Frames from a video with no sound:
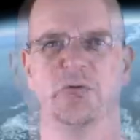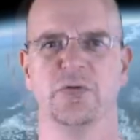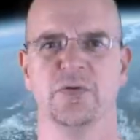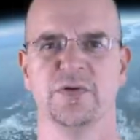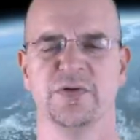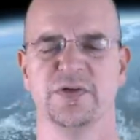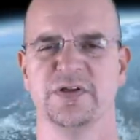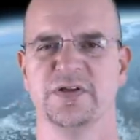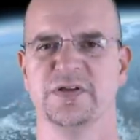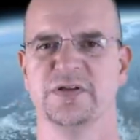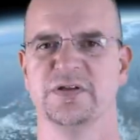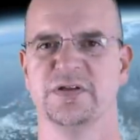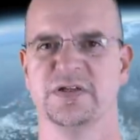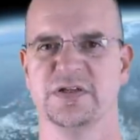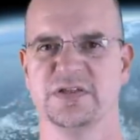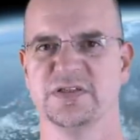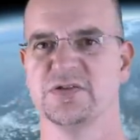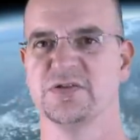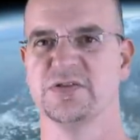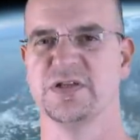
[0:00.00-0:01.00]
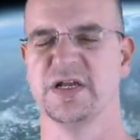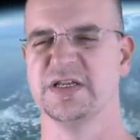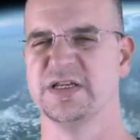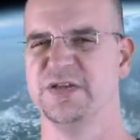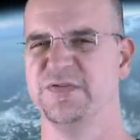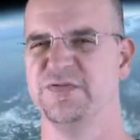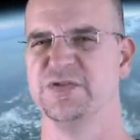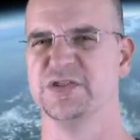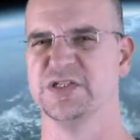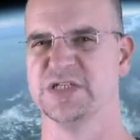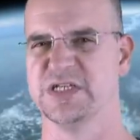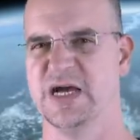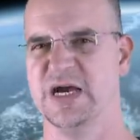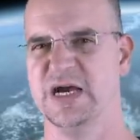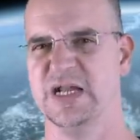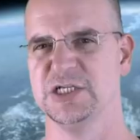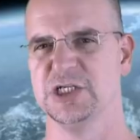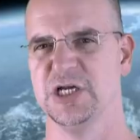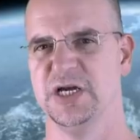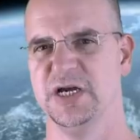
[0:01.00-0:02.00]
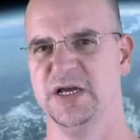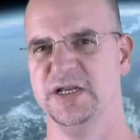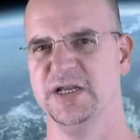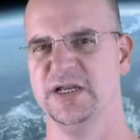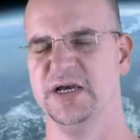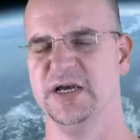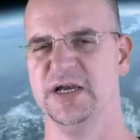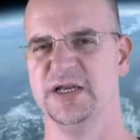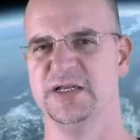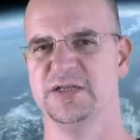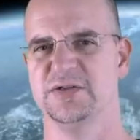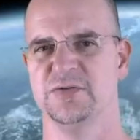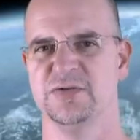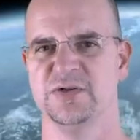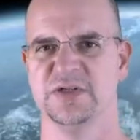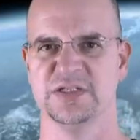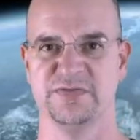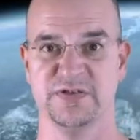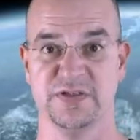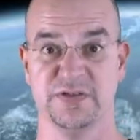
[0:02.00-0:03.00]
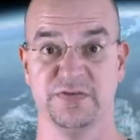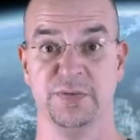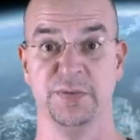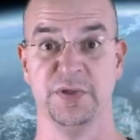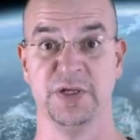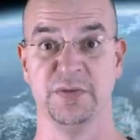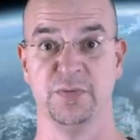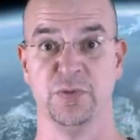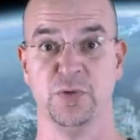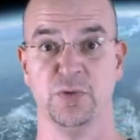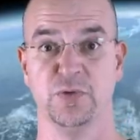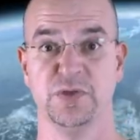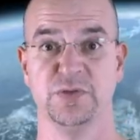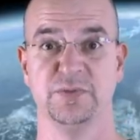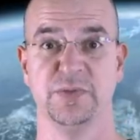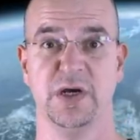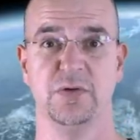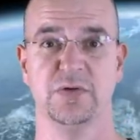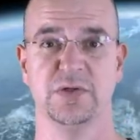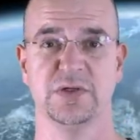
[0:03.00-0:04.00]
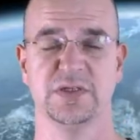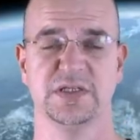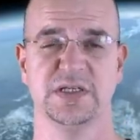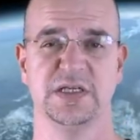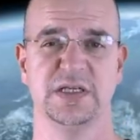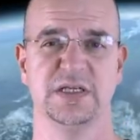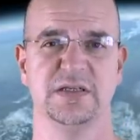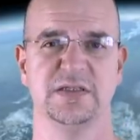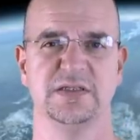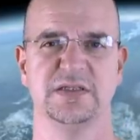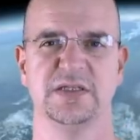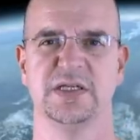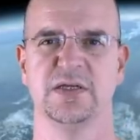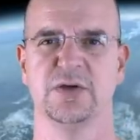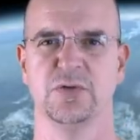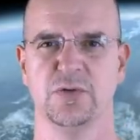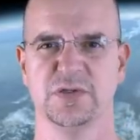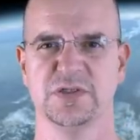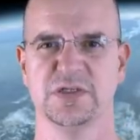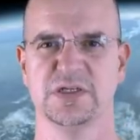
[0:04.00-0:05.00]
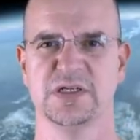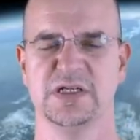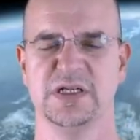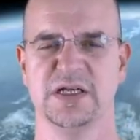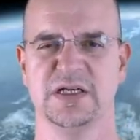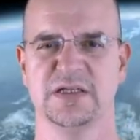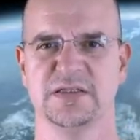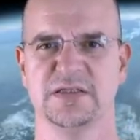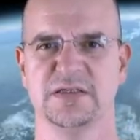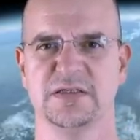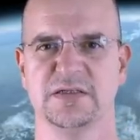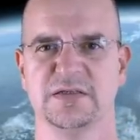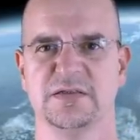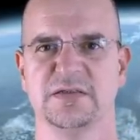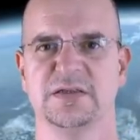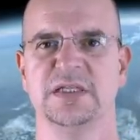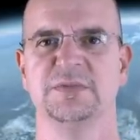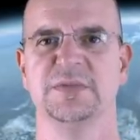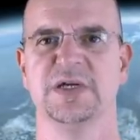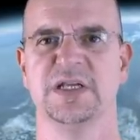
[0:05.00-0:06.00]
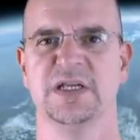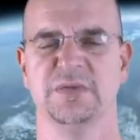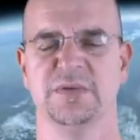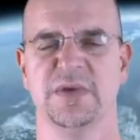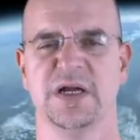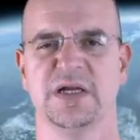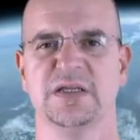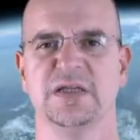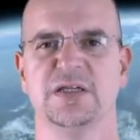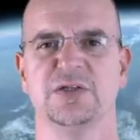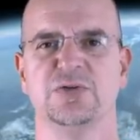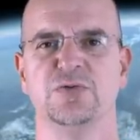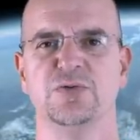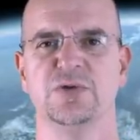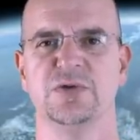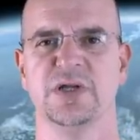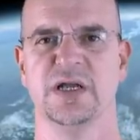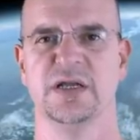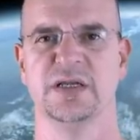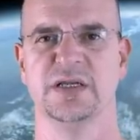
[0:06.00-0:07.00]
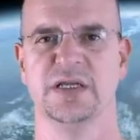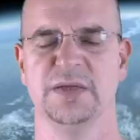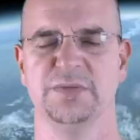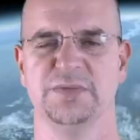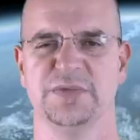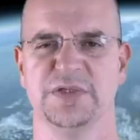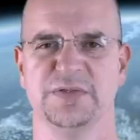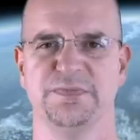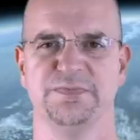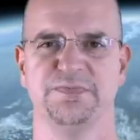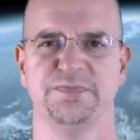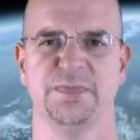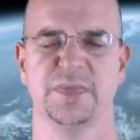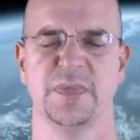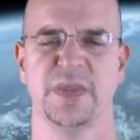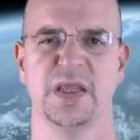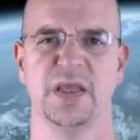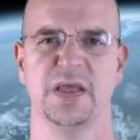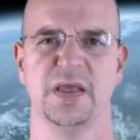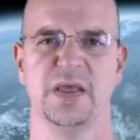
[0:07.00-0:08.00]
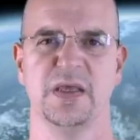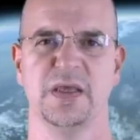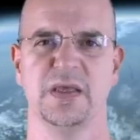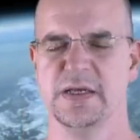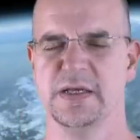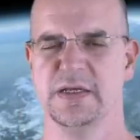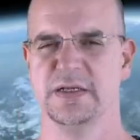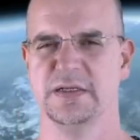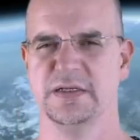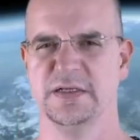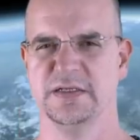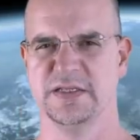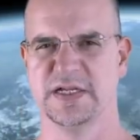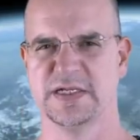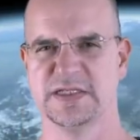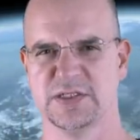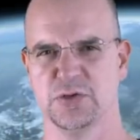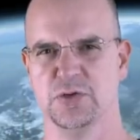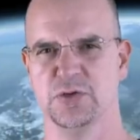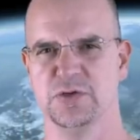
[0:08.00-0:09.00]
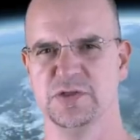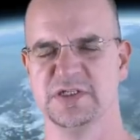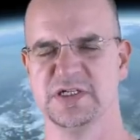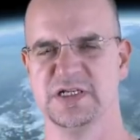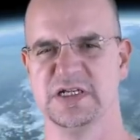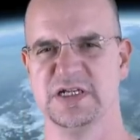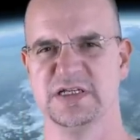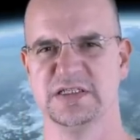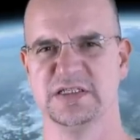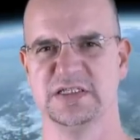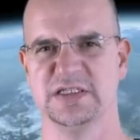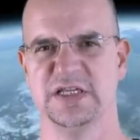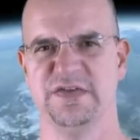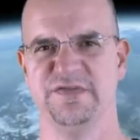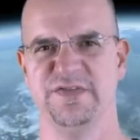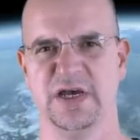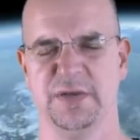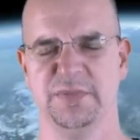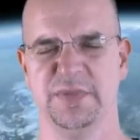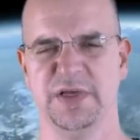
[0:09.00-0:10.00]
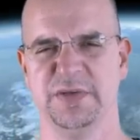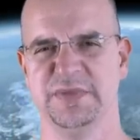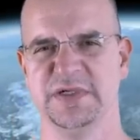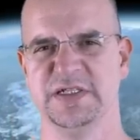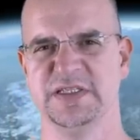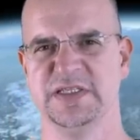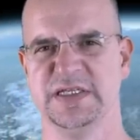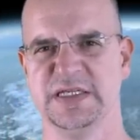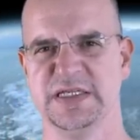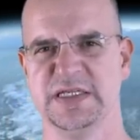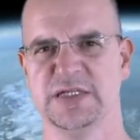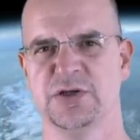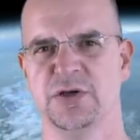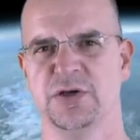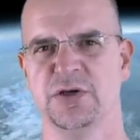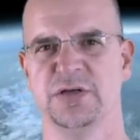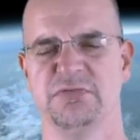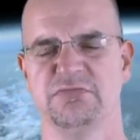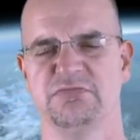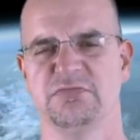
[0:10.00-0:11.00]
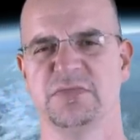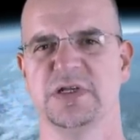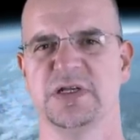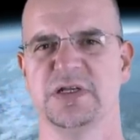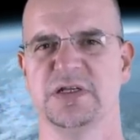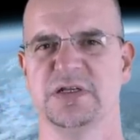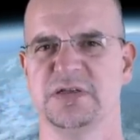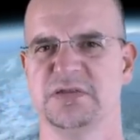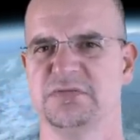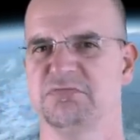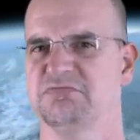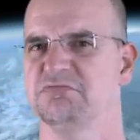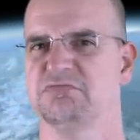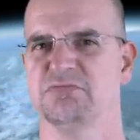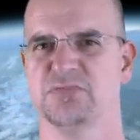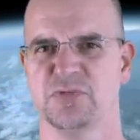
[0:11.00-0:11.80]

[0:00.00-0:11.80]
Und das ist sozusagen die physikalische Einheit und das, was wir mit dem bloßen Auge sehen, ist die Größenklasse, die man in Magnituden angibt. Die sechs Größenklassen, die wir am Himmel sehen können, äh,